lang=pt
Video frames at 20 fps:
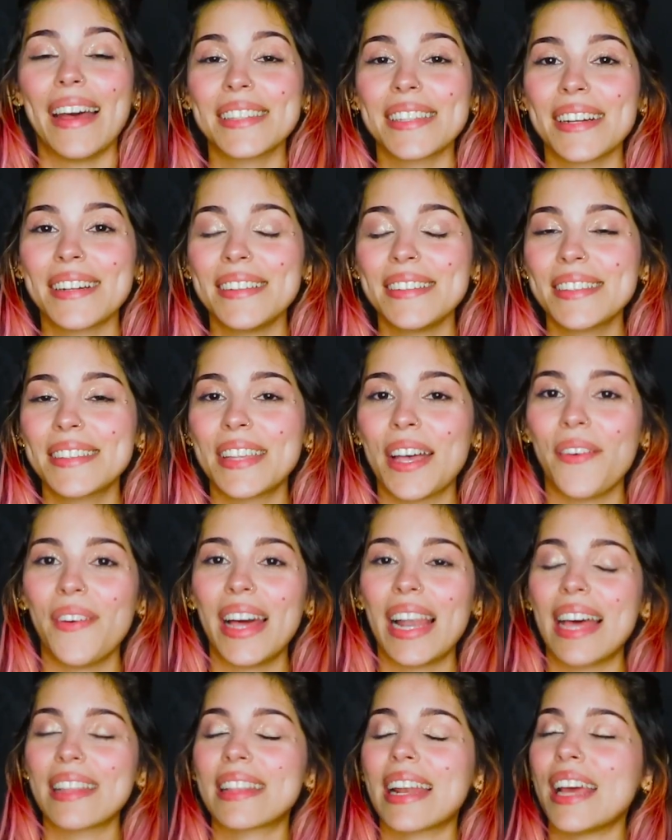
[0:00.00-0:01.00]
Essa canção
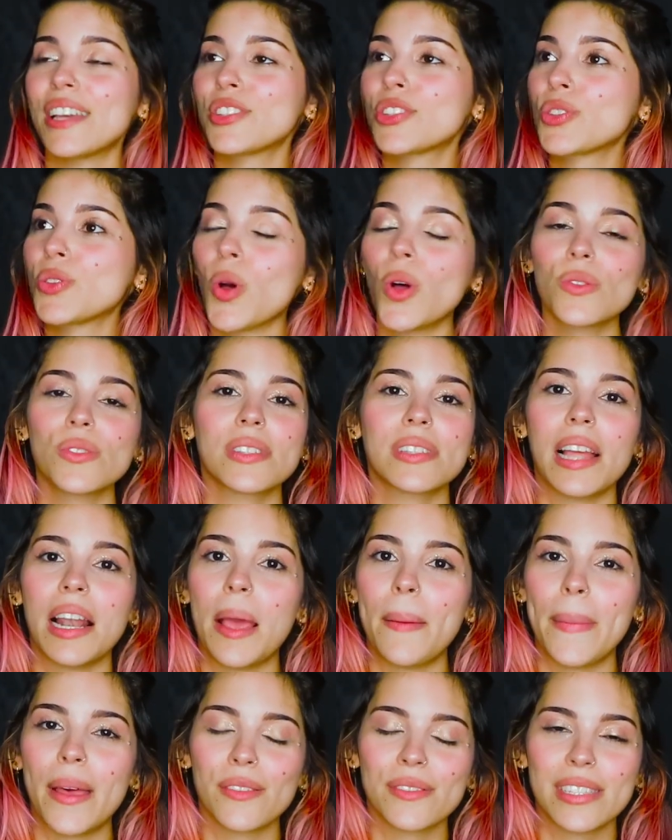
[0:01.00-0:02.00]
ela traz todos os
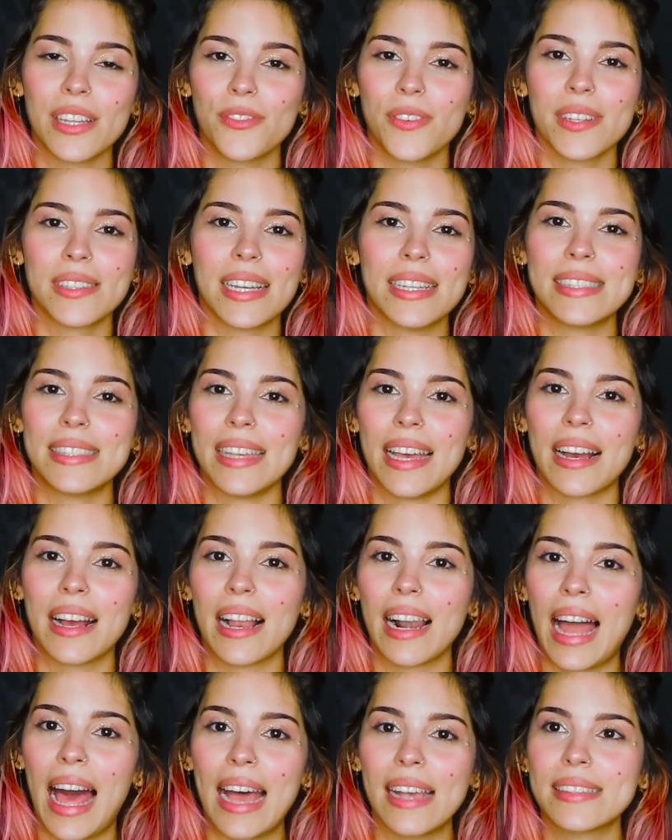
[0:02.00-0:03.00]
elementos da fantasia
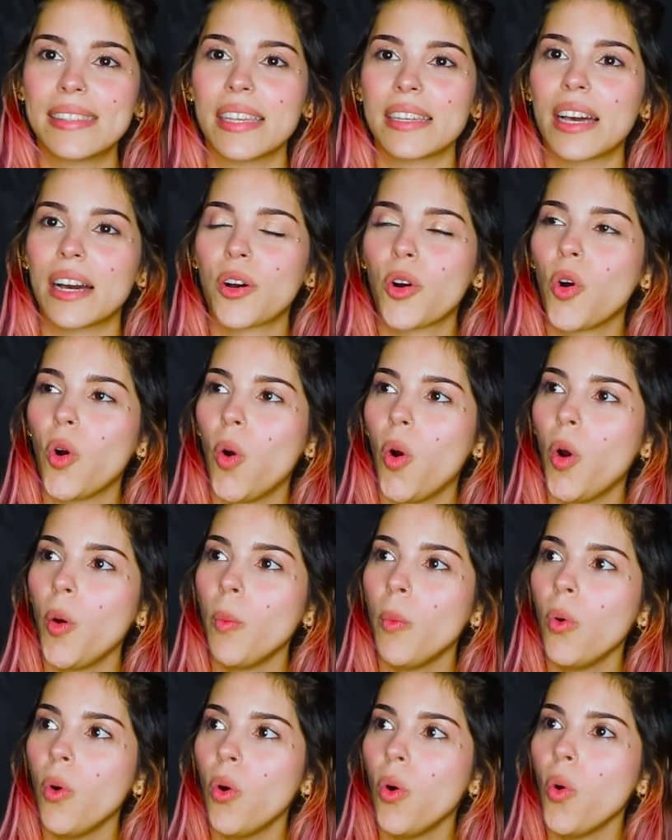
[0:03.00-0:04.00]
clássica,
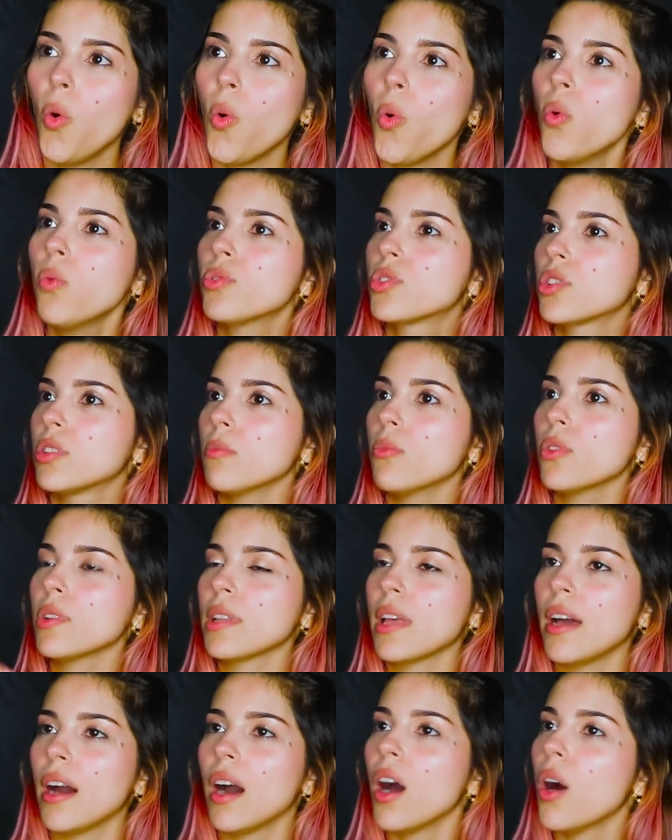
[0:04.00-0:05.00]
como o último
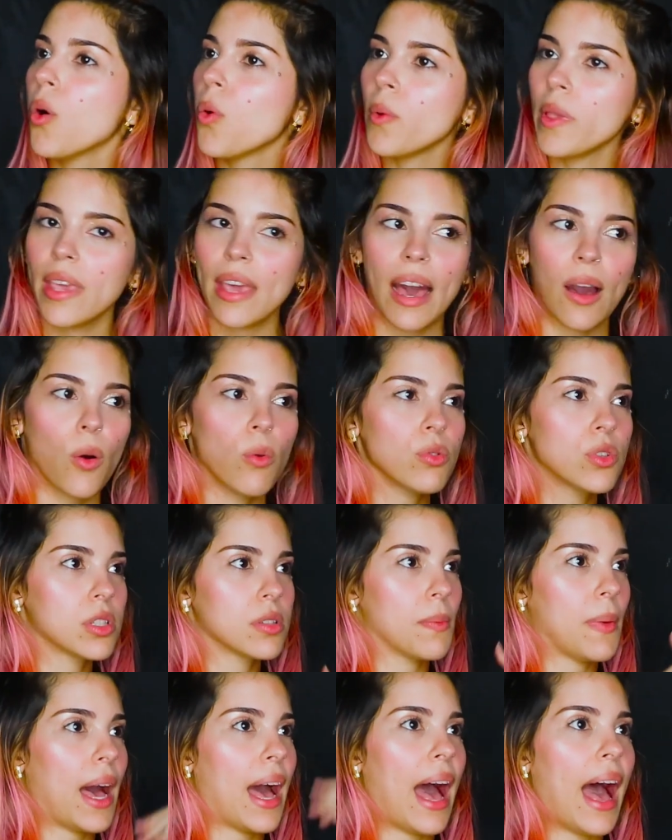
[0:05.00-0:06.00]
leão e a
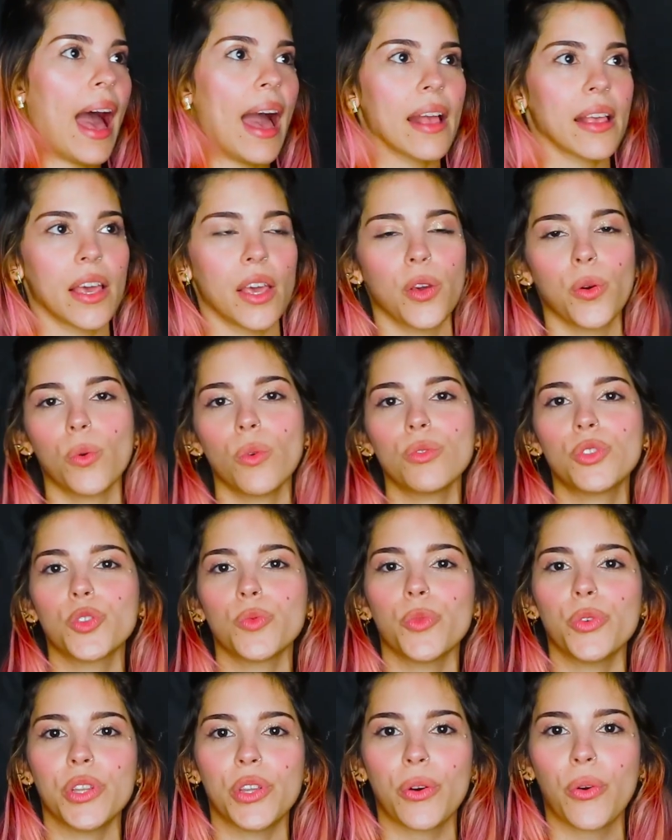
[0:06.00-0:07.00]
última águia e o
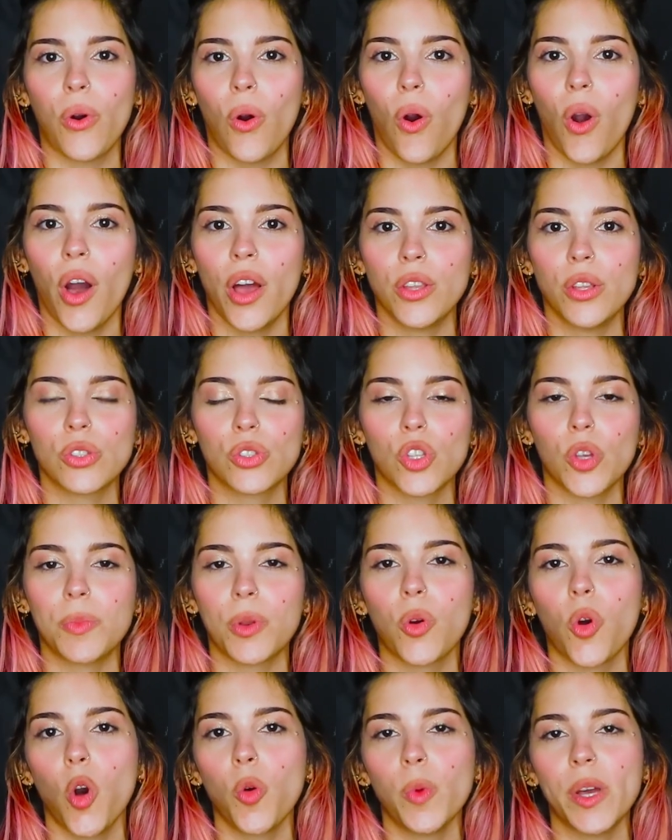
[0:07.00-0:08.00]
último unicórnio,
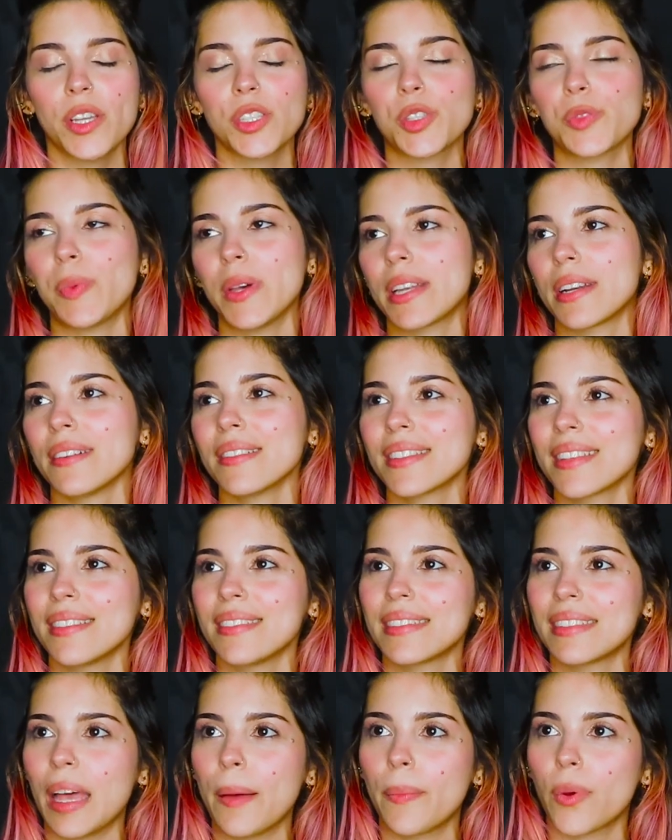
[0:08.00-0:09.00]
sobre como a esperança
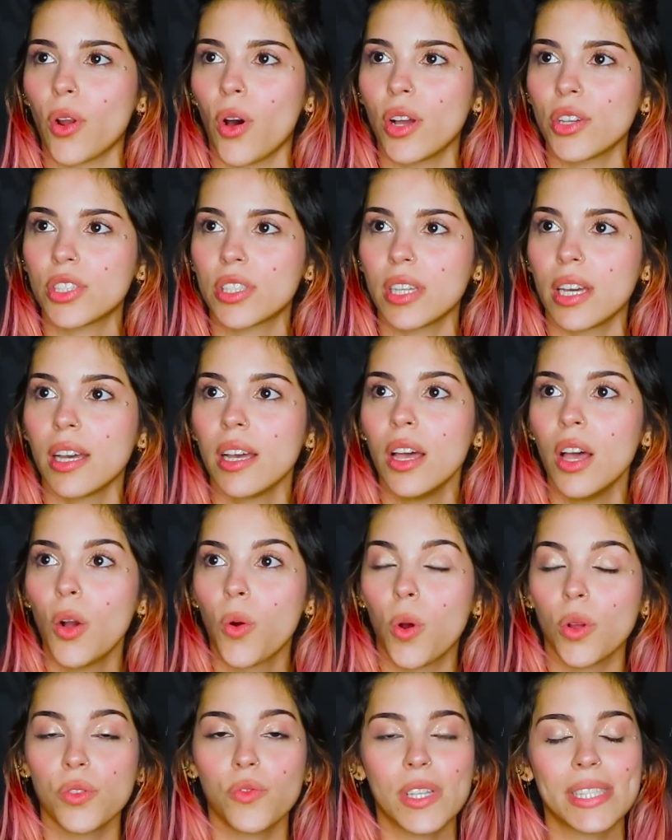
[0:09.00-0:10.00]
desabrocha
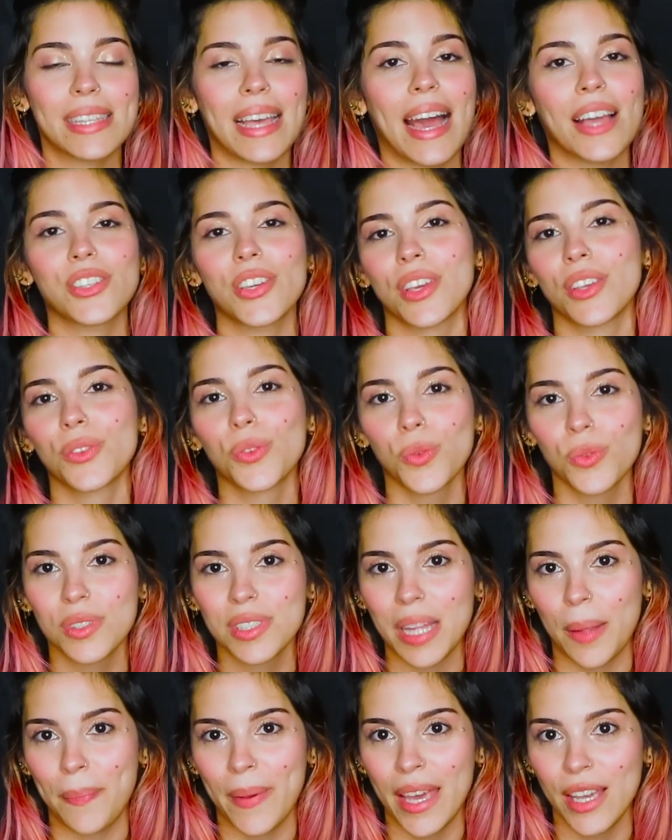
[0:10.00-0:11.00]
quando você acha que tudo
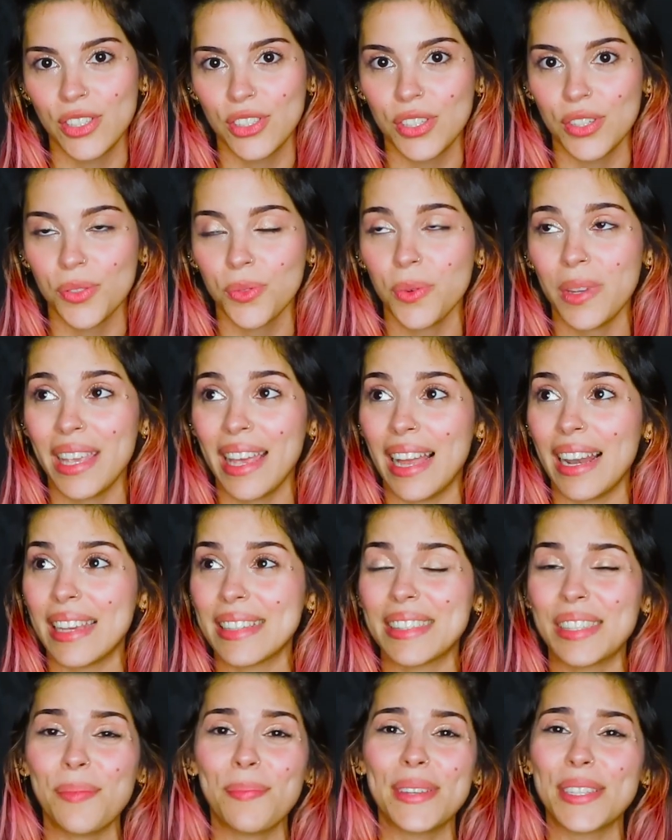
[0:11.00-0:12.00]
está perdido, e ela é
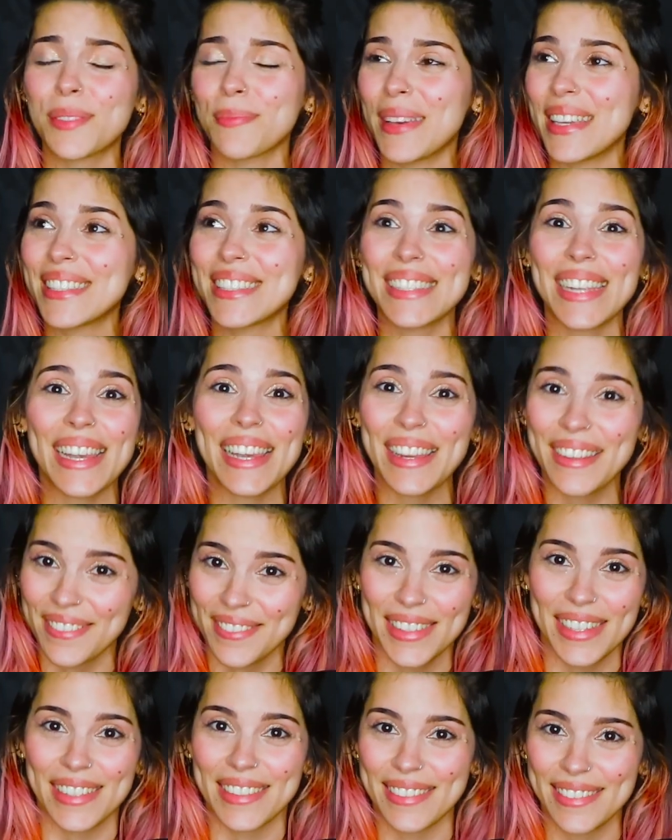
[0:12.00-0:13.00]
simplesmente
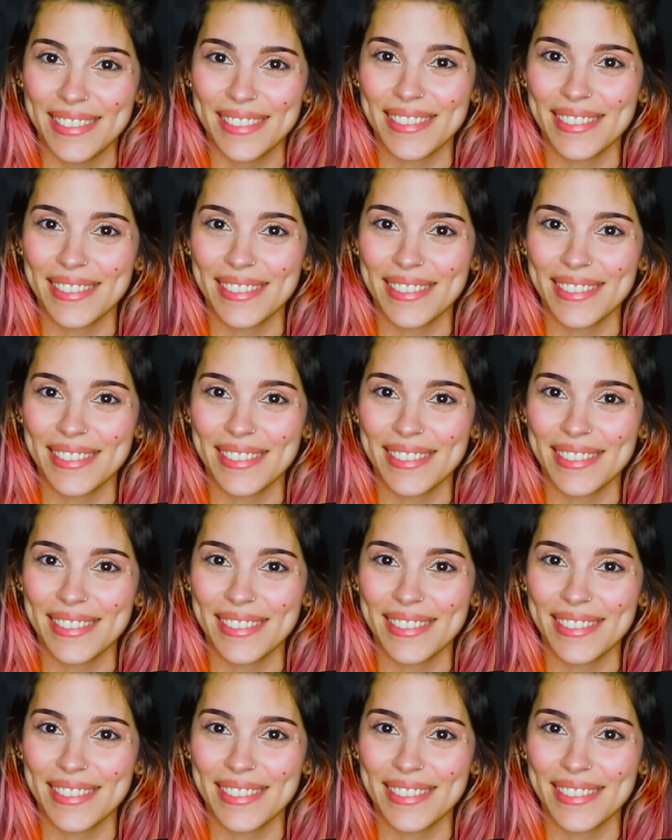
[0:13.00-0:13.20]
linda.